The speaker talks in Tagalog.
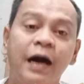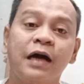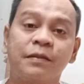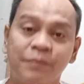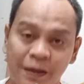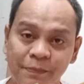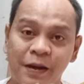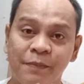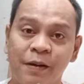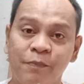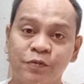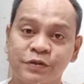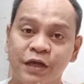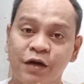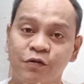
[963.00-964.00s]
at may preba
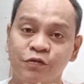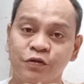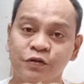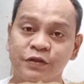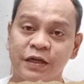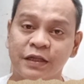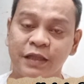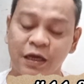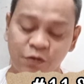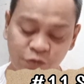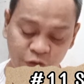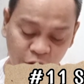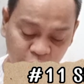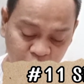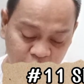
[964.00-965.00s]
po siyang 1.31
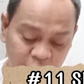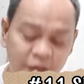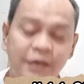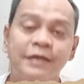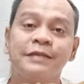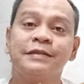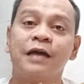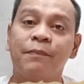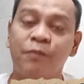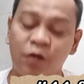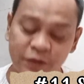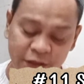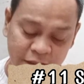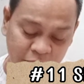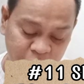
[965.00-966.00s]
sa
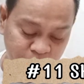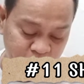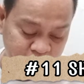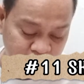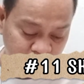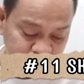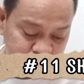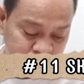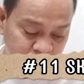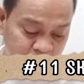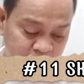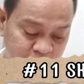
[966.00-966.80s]
49 meters.